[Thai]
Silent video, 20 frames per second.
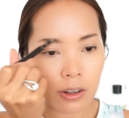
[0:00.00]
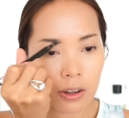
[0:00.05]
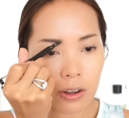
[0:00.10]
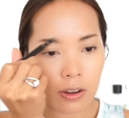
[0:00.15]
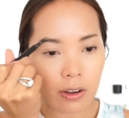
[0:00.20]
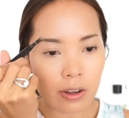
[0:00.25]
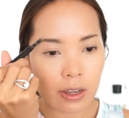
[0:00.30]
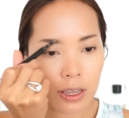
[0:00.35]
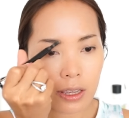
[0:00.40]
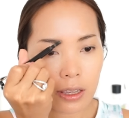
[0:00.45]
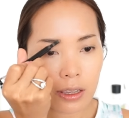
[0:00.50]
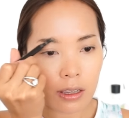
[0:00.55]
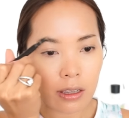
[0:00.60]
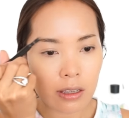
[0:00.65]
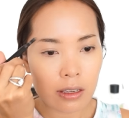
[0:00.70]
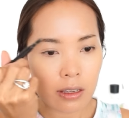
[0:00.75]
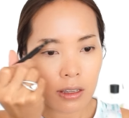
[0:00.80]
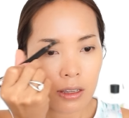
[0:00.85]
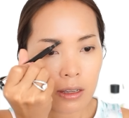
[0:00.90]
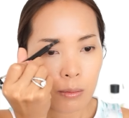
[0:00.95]
ค่อ
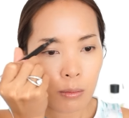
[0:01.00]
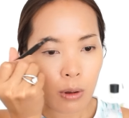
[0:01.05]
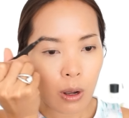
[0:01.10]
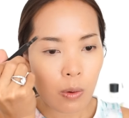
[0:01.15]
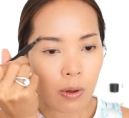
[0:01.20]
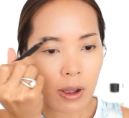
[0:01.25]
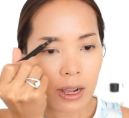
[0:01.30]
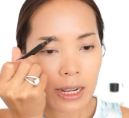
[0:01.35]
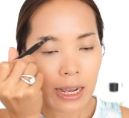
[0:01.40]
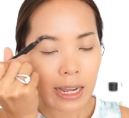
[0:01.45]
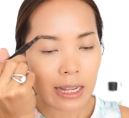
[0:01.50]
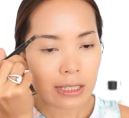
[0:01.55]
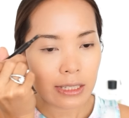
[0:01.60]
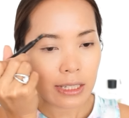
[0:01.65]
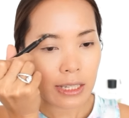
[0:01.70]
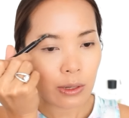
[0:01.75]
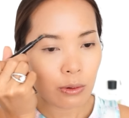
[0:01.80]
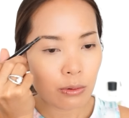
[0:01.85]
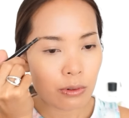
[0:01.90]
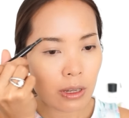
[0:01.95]
ยๆ เพราะว่างาน
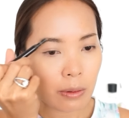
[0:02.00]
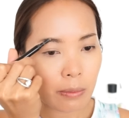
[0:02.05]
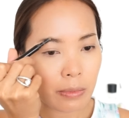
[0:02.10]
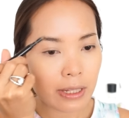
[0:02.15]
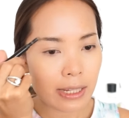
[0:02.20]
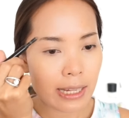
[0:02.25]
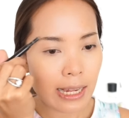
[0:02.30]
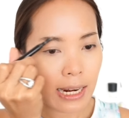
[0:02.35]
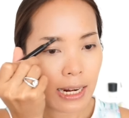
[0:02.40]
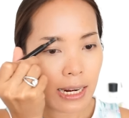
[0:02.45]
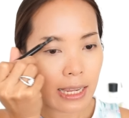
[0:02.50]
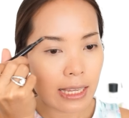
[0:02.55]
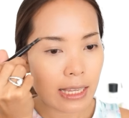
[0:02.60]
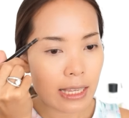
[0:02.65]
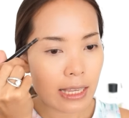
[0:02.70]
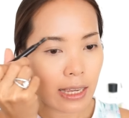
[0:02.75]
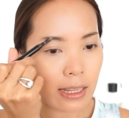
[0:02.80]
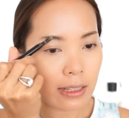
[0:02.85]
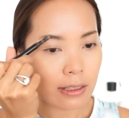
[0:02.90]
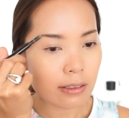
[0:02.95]
คิ้วเนี่ยเป็นงานละ
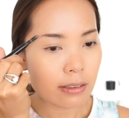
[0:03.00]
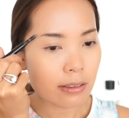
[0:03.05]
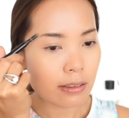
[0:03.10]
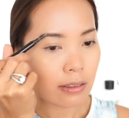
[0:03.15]
เอียด